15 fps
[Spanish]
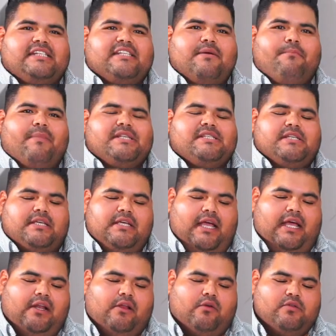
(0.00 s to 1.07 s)
en base
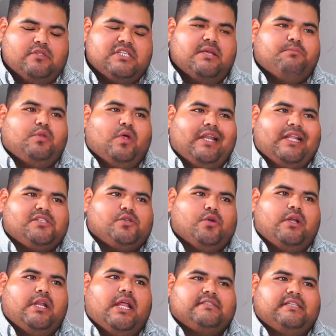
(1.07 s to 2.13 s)
al concepto, a la
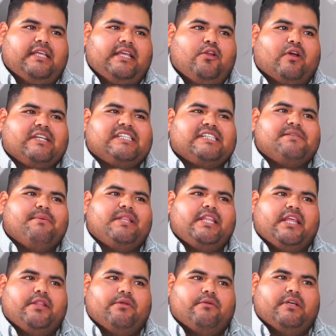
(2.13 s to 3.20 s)
zona y lo que estés
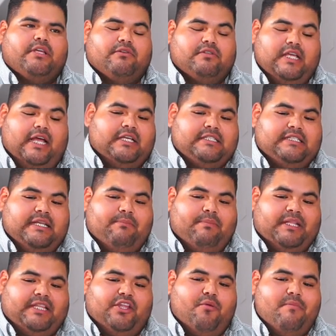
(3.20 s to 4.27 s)
vendiendo, güey. O sea, si el
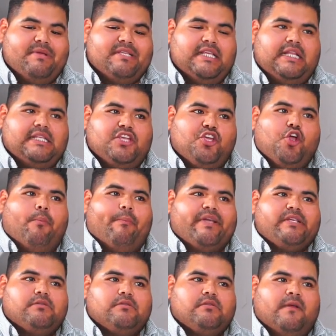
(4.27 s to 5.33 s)
platillo me sale 5
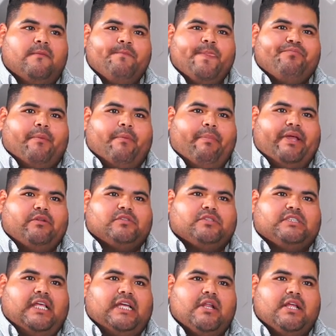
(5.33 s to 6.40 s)
pesos, pero
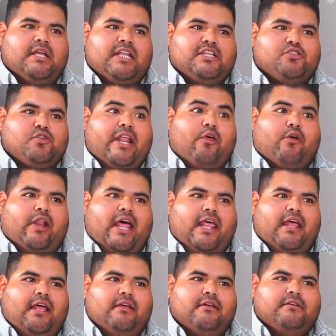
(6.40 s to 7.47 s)
estás en la zona
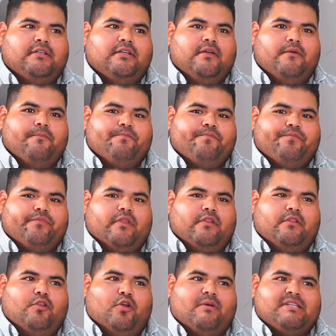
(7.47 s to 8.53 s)
dorada,
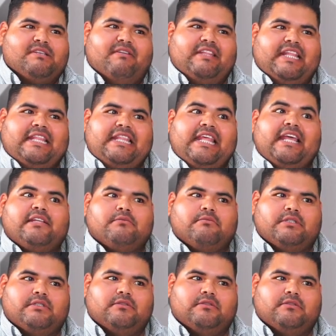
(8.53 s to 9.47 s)
no lo vas a vender en 10, güey.